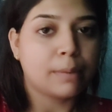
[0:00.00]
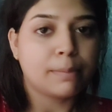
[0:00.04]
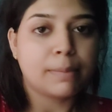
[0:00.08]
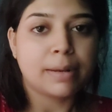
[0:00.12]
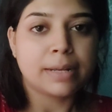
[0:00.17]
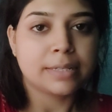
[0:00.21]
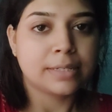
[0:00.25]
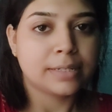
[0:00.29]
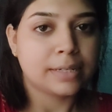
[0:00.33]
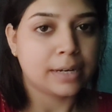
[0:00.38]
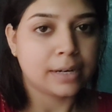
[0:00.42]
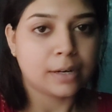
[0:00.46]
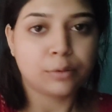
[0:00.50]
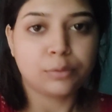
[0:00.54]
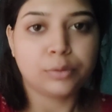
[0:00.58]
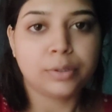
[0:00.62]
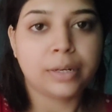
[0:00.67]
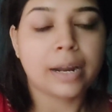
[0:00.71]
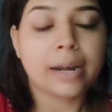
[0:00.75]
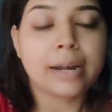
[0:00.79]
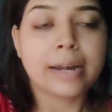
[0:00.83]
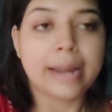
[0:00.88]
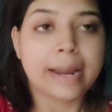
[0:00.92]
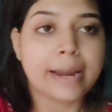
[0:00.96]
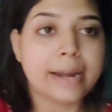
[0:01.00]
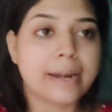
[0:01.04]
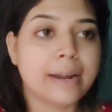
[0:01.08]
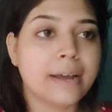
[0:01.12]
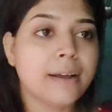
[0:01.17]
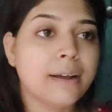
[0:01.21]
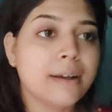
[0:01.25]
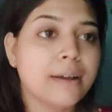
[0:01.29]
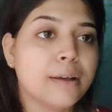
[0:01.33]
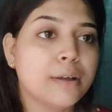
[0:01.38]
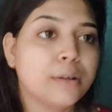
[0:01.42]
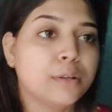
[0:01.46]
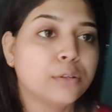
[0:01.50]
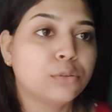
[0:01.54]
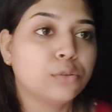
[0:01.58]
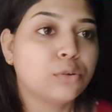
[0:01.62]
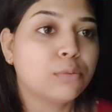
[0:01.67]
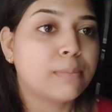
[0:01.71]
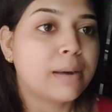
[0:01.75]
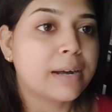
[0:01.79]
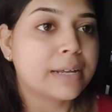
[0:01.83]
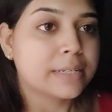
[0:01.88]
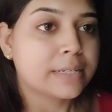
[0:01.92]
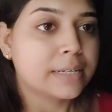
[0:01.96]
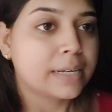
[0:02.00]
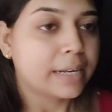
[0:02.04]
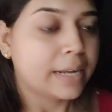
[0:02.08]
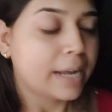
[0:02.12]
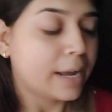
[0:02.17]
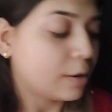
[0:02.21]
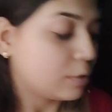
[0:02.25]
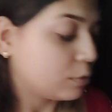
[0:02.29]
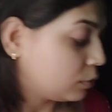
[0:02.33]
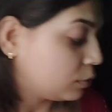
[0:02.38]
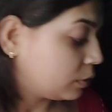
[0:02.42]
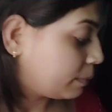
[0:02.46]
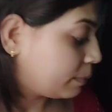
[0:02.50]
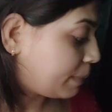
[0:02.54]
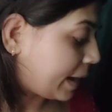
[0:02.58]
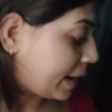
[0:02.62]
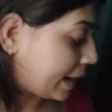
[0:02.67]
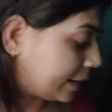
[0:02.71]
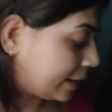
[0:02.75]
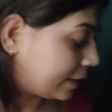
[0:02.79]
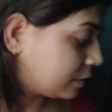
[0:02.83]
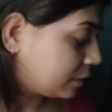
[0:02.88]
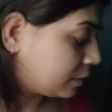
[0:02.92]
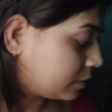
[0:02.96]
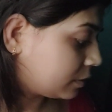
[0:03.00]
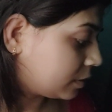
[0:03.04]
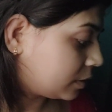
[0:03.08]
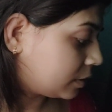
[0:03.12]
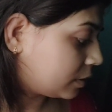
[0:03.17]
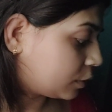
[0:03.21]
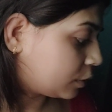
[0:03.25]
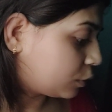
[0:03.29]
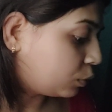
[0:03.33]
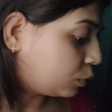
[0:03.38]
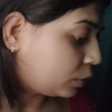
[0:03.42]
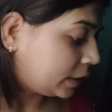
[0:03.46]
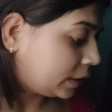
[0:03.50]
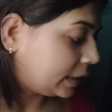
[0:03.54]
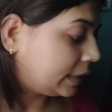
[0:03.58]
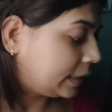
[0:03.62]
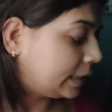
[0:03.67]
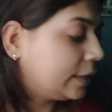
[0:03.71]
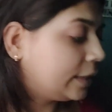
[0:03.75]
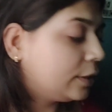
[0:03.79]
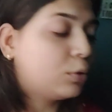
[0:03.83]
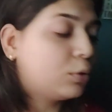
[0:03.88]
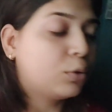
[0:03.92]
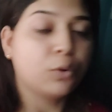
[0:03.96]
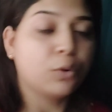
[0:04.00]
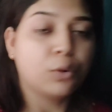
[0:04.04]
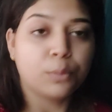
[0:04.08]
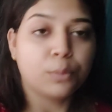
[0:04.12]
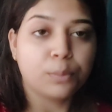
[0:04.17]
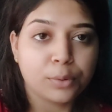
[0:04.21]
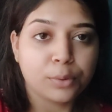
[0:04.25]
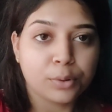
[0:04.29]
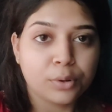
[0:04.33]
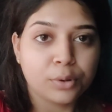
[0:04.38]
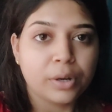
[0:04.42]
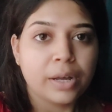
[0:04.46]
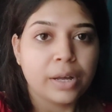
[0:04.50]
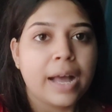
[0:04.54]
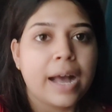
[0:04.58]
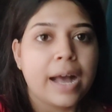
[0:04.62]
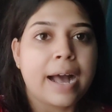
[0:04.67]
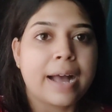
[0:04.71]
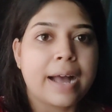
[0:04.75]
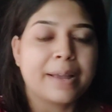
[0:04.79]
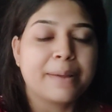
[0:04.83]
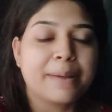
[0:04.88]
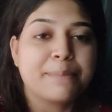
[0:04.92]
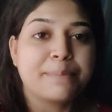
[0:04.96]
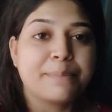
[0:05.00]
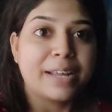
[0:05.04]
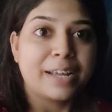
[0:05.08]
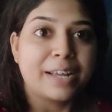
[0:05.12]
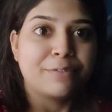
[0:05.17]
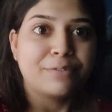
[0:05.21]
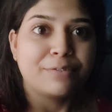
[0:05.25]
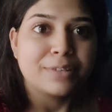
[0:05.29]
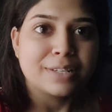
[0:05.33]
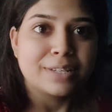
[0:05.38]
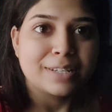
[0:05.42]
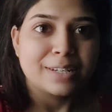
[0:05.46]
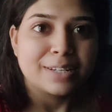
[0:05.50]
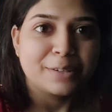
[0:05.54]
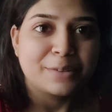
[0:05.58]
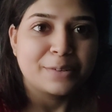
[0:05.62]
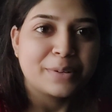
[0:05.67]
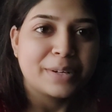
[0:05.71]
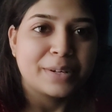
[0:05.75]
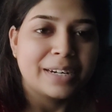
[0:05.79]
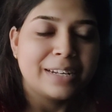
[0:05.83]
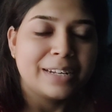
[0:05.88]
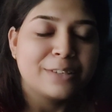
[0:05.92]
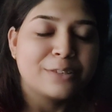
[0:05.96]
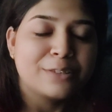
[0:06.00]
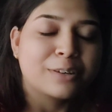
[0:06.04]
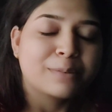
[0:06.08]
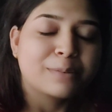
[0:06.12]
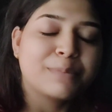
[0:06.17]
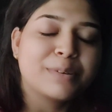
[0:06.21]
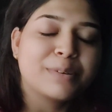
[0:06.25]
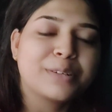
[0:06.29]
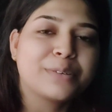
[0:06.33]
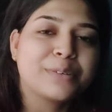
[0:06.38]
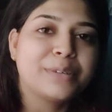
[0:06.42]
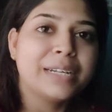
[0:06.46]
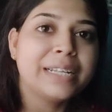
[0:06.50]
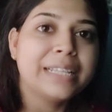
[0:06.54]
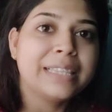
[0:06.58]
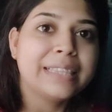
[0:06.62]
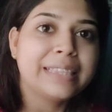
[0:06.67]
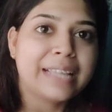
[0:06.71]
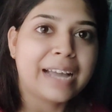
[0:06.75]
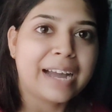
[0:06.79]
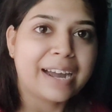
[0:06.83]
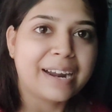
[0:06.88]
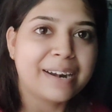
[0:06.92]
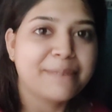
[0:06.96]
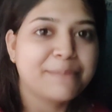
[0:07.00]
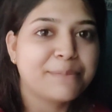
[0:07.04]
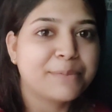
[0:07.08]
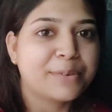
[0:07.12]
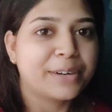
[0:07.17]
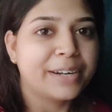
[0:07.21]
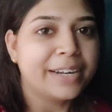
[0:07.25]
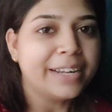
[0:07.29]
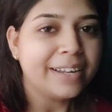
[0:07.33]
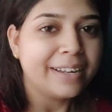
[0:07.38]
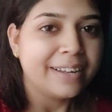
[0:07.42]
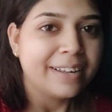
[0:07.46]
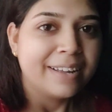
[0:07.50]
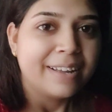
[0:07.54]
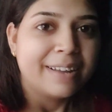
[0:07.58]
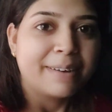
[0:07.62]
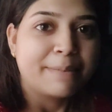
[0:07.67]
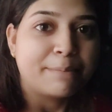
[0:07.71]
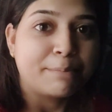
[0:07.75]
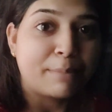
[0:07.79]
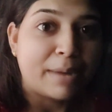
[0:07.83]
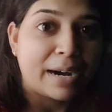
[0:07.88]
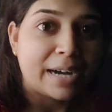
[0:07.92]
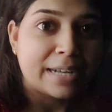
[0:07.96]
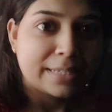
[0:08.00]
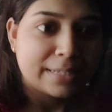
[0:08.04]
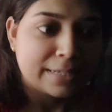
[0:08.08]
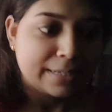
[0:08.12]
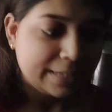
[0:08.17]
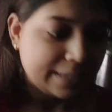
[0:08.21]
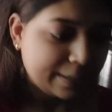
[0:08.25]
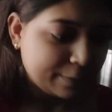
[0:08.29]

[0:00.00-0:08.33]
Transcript: মাছ ছাড়া উনি আর নেয় না তো মাছটাকে এখনও প্যাকেট খুলিনি ধোবো আগে ব্রেকফাস্টটা করে নিই চটপট করে তারপরে মাছ নিয়ে